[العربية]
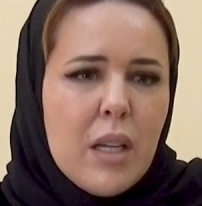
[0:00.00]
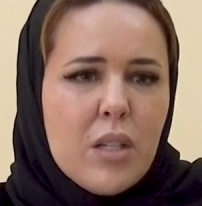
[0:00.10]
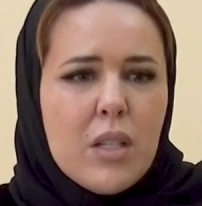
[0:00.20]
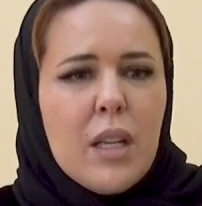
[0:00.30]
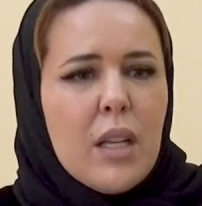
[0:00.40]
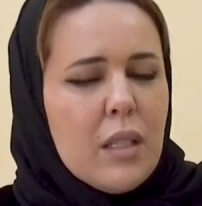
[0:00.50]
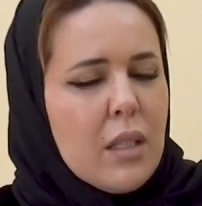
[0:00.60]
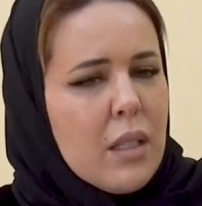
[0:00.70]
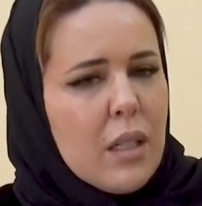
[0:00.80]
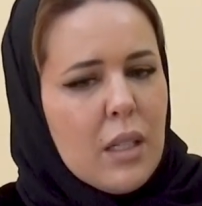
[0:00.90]
أجل
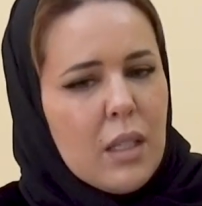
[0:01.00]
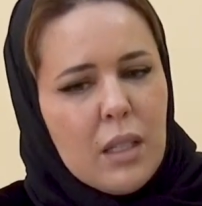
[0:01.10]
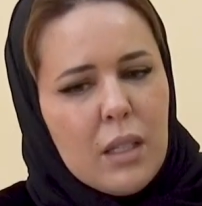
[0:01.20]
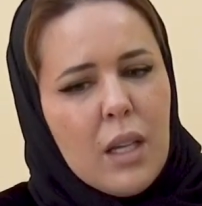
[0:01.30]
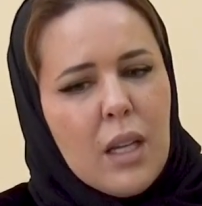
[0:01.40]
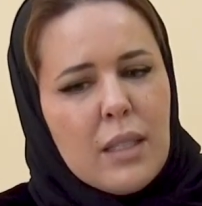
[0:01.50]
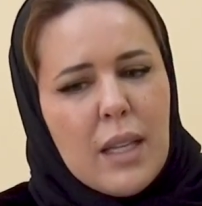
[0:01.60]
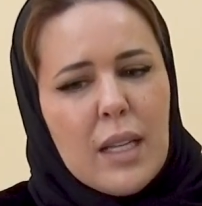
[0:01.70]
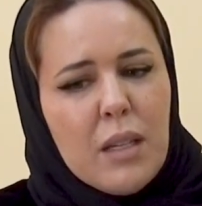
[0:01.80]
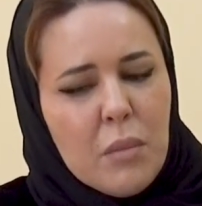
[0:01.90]
أن
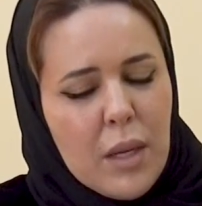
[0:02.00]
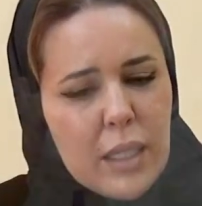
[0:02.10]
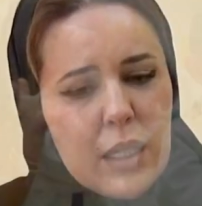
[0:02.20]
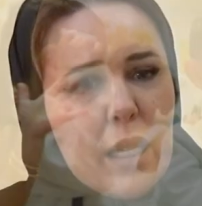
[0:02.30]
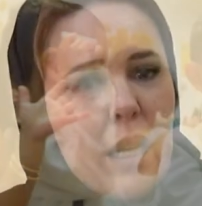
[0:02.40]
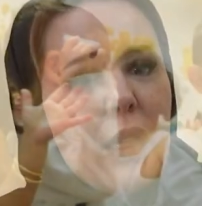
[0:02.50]
تعليم معين لا